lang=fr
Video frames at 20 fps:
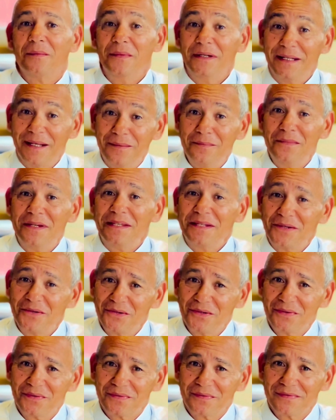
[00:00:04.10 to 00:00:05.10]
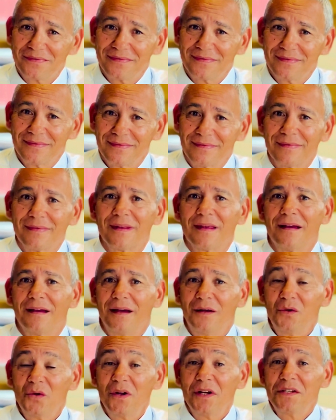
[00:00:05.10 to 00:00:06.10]
Mesdames, Messieurs, à
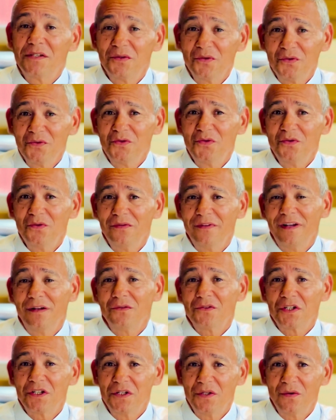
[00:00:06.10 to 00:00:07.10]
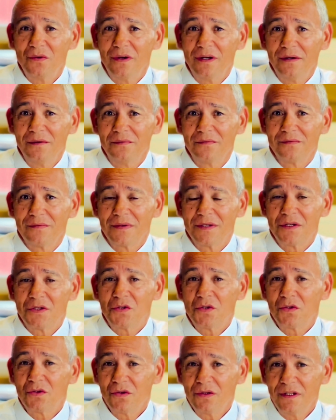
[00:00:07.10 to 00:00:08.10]
l'occasion du Nouvel An chinois, je
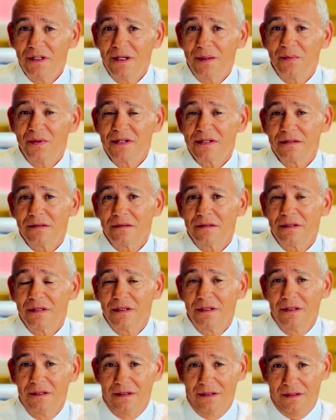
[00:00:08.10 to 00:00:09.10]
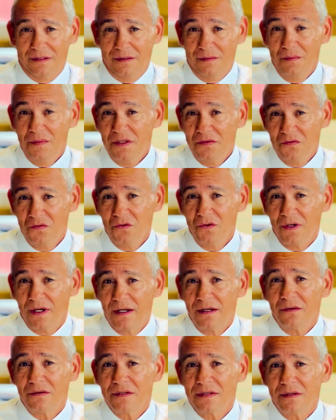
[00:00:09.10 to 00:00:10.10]
tenais à présenter mes voeux à
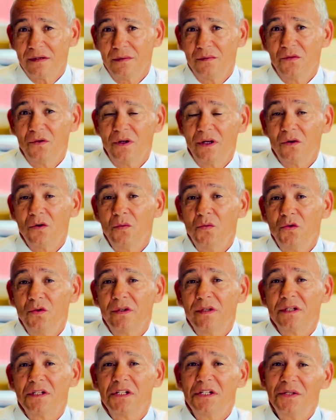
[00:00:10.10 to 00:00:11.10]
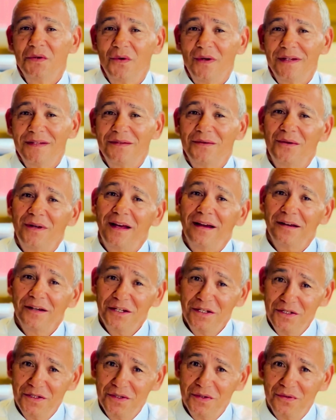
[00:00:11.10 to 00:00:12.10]
l'ensemble de la communauté chinoise de la
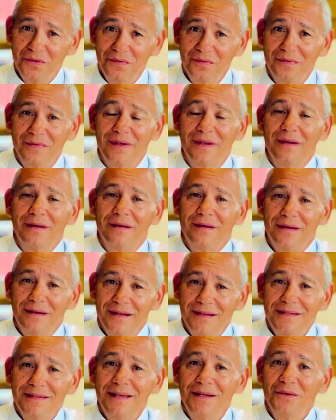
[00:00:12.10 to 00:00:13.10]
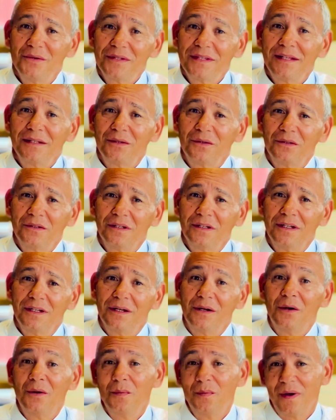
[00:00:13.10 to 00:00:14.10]
Réunion et à celle de Saint-André
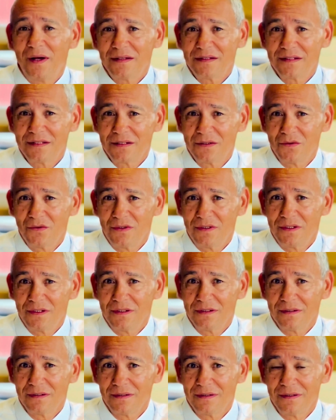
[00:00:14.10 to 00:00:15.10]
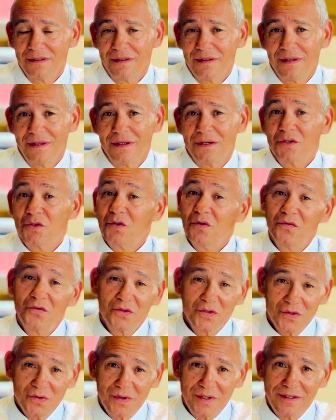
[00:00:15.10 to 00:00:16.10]
en particulier. Je vous
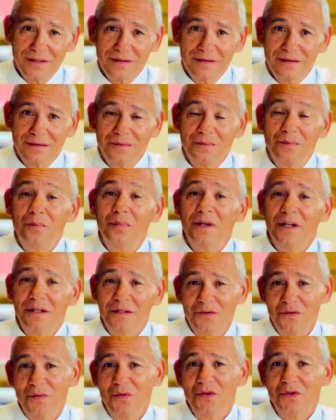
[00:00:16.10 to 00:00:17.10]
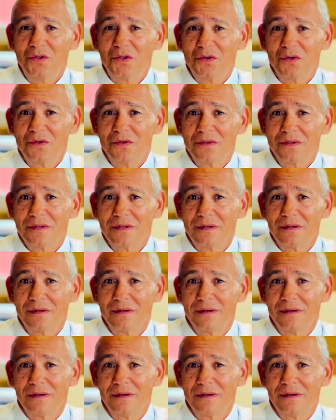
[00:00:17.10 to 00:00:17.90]
souhaite plein de bonnes choses.